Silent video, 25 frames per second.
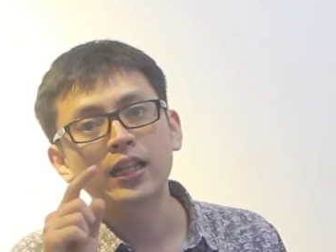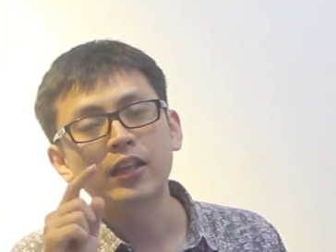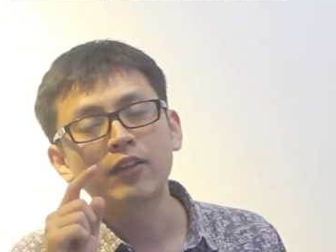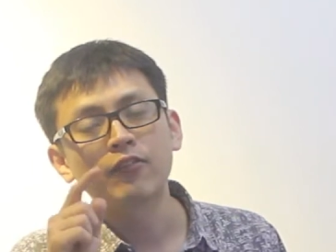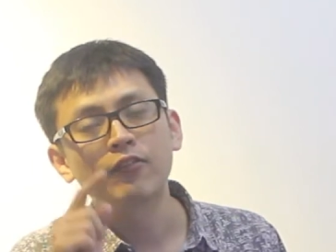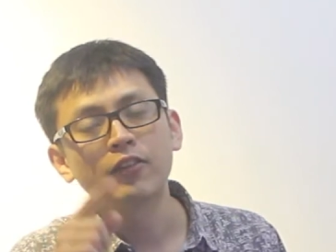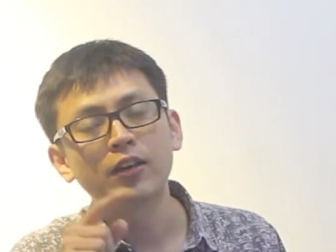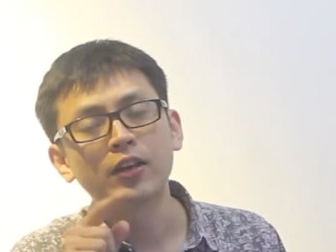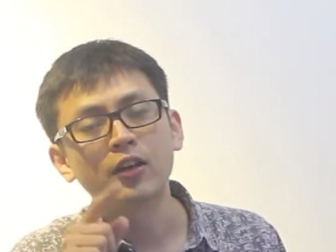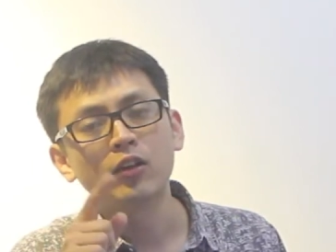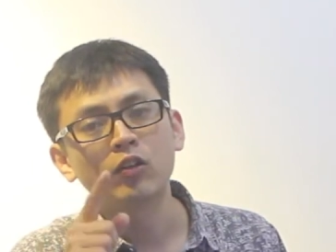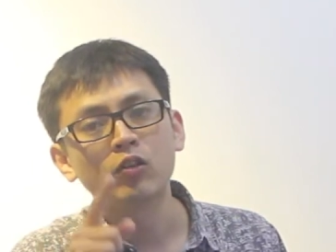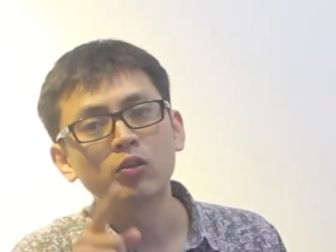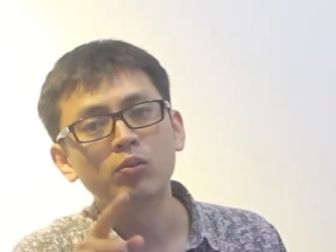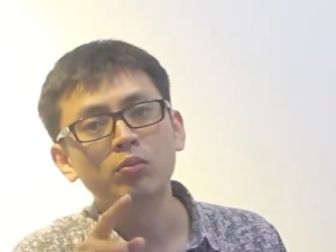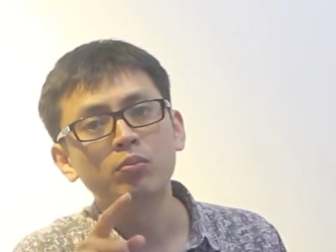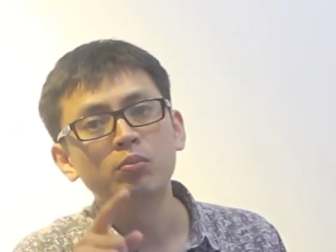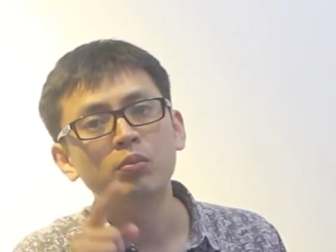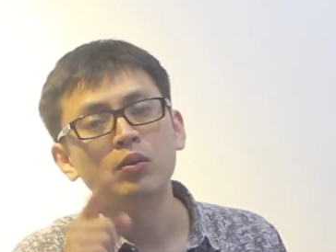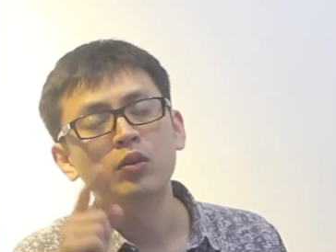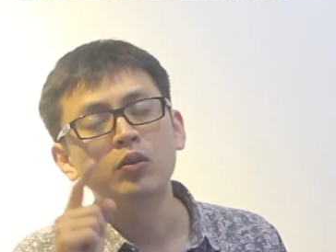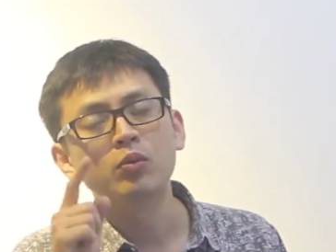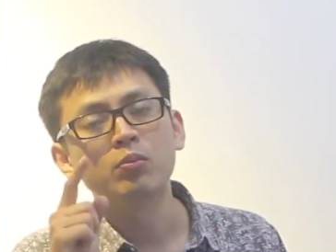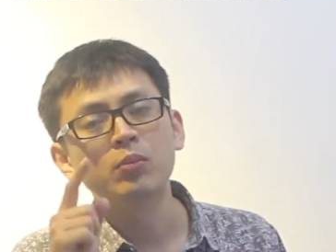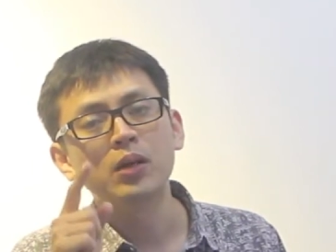living
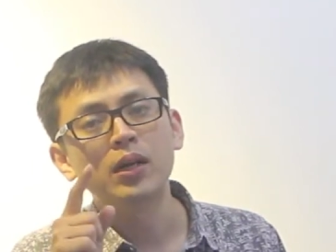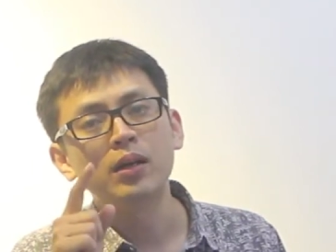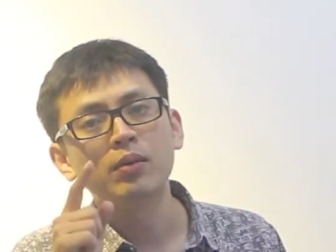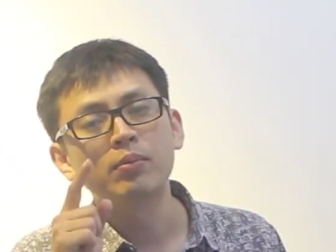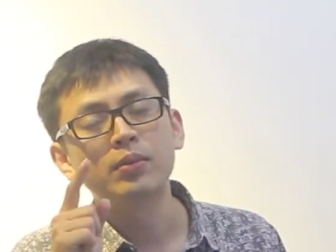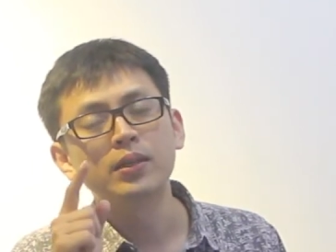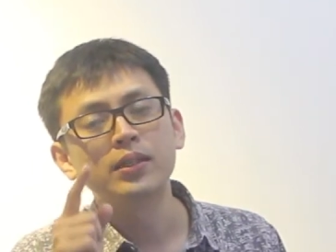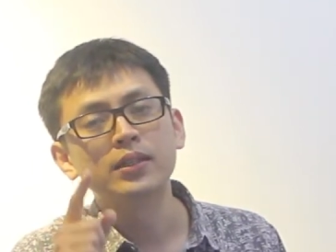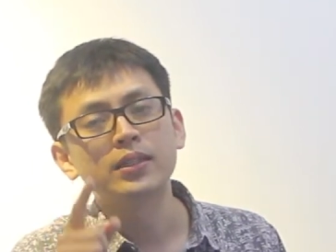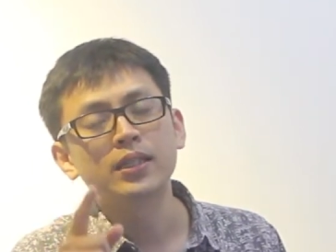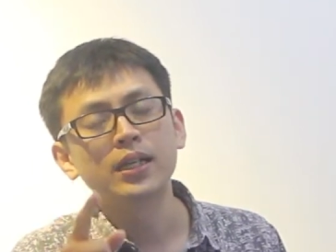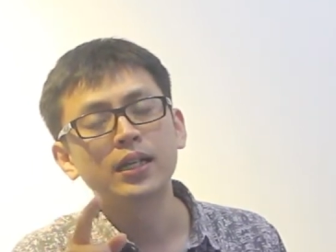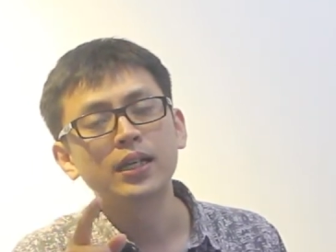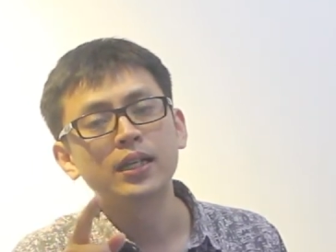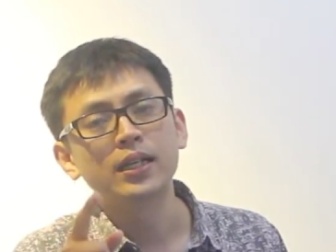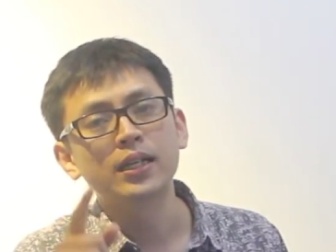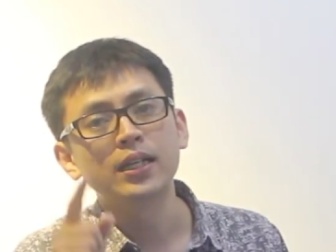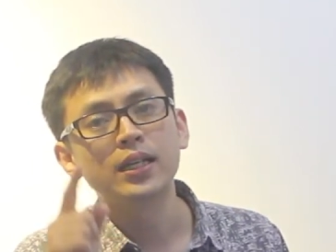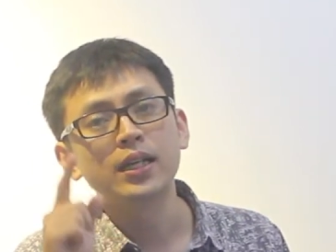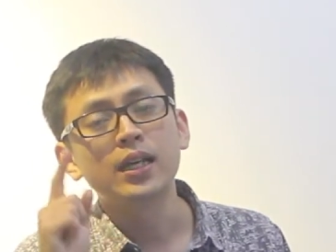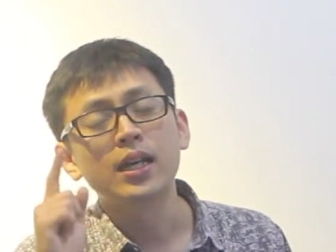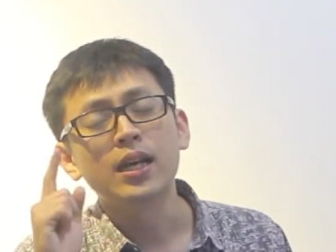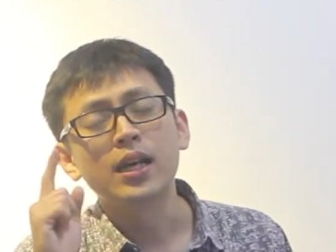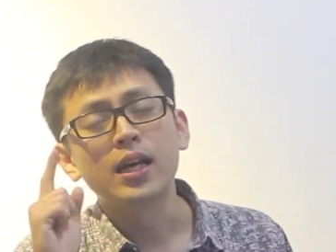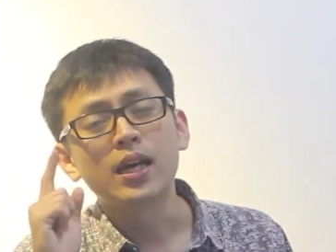room berubah
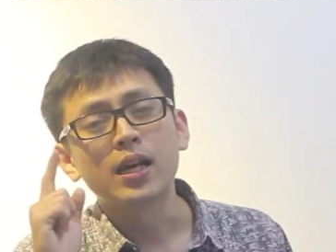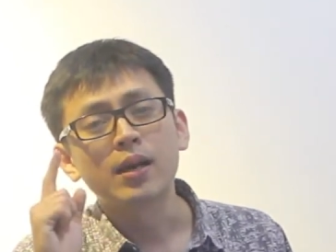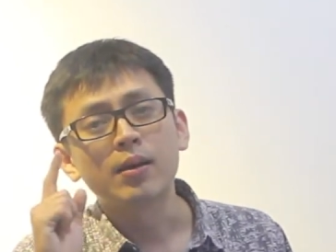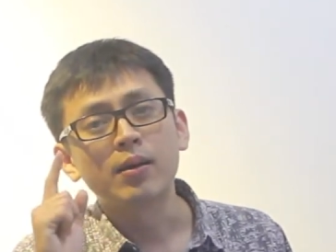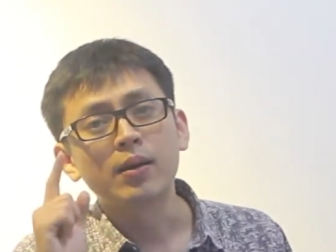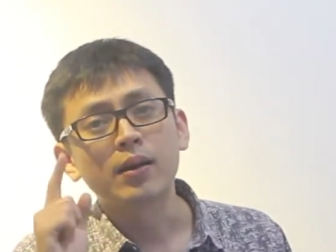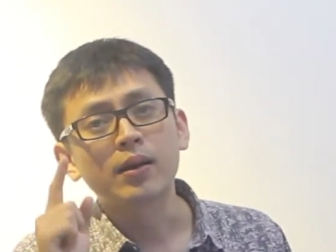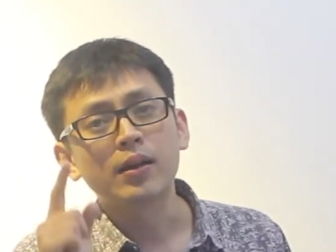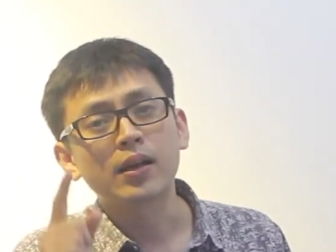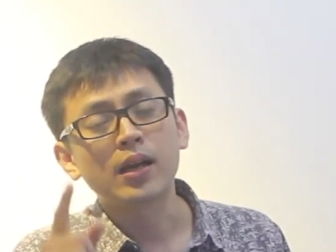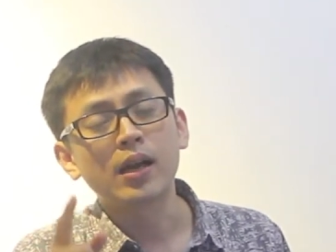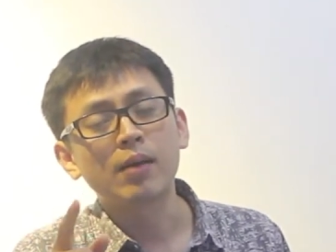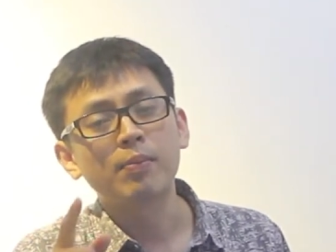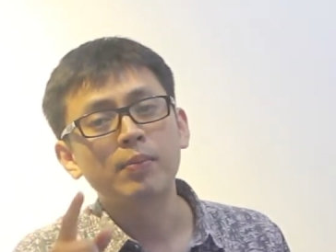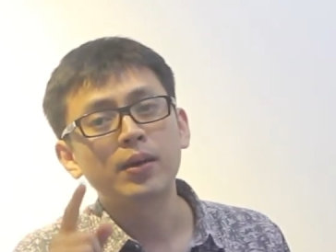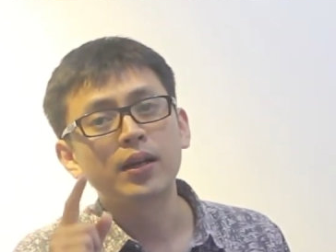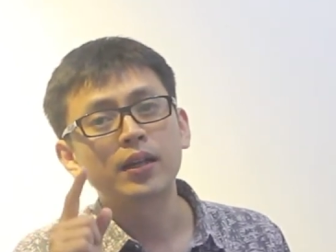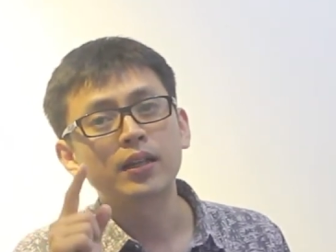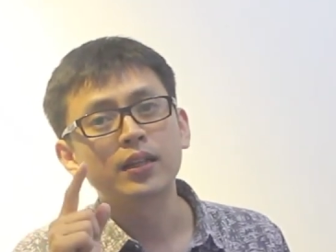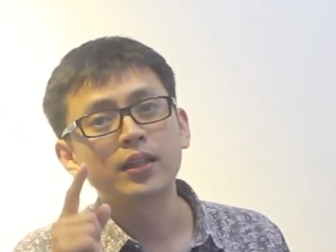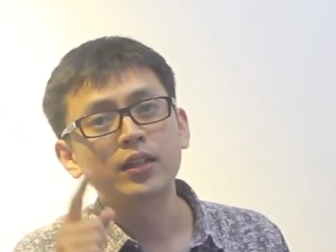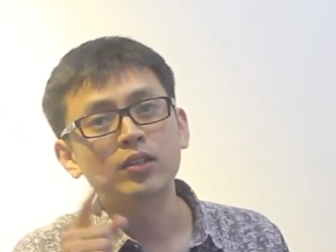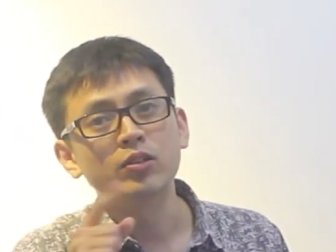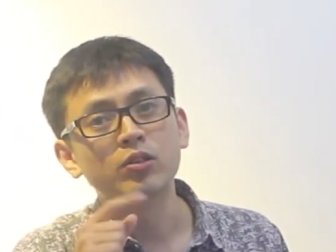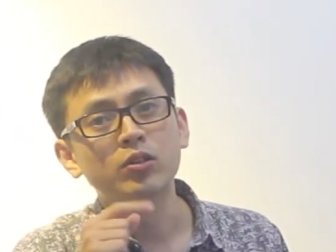menjadi
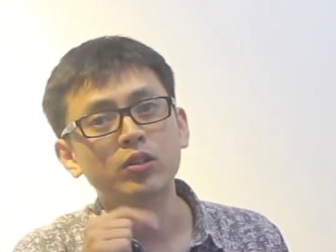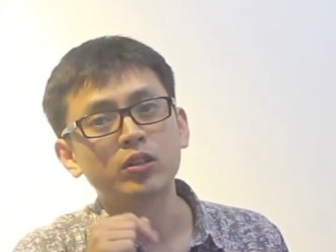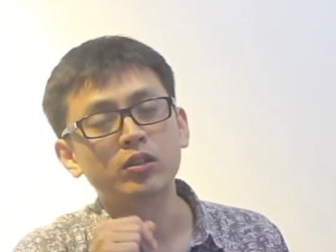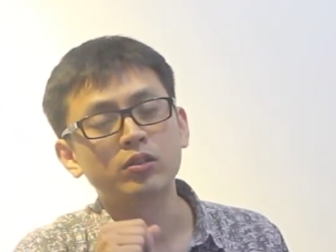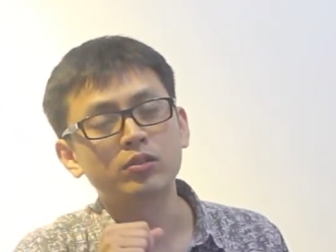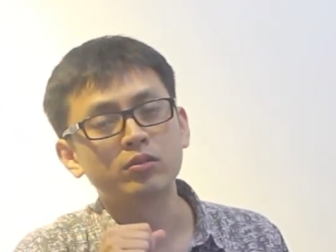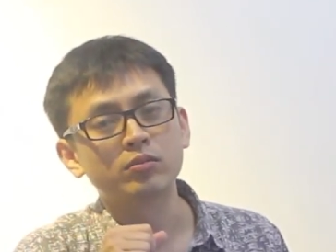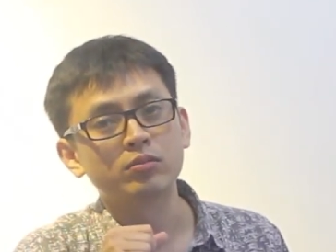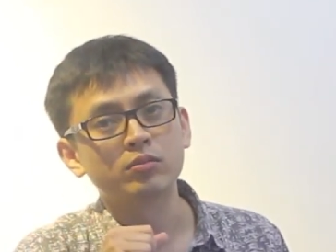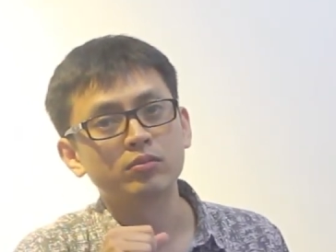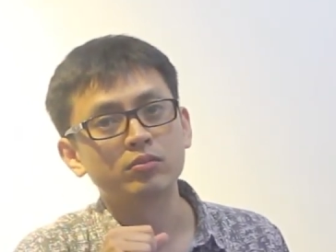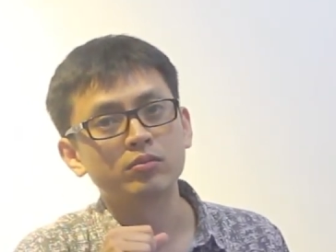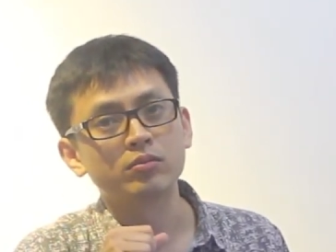kamar tidur.